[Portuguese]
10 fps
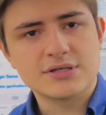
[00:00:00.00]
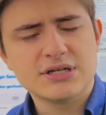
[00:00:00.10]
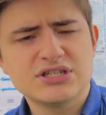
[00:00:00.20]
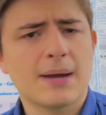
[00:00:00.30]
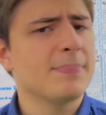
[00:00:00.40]

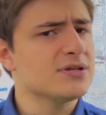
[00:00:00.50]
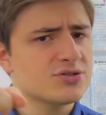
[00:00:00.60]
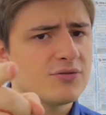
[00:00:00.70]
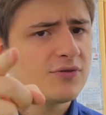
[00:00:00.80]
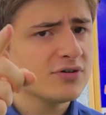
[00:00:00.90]
E já
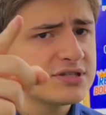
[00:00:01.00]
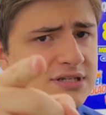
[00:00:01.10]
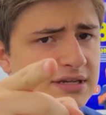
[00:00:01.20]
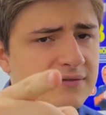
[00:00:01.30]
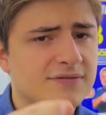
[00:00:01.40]
pensou
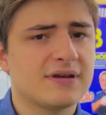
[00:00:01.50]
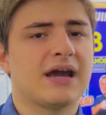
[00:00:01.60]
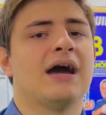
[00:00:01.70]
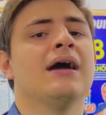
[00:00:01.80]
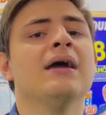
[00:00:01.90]
você
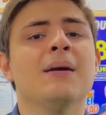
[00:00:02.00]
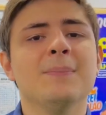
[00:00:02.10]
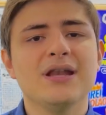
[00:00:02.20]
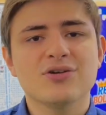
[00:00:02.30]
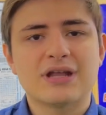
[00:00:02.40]
ficar
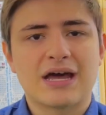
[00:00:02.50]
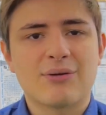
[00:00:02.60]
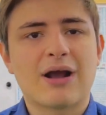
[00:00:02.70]
milionário,